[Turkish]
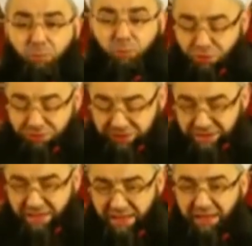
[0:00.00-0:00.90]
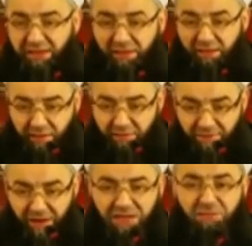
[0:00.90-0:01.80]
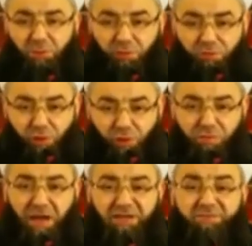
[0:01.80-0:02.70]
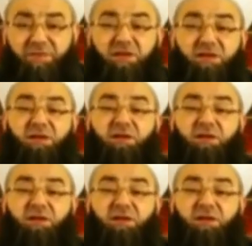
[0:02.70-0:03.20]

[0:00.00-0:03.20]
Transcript: bu secde e, vacip olur mu olmaz mı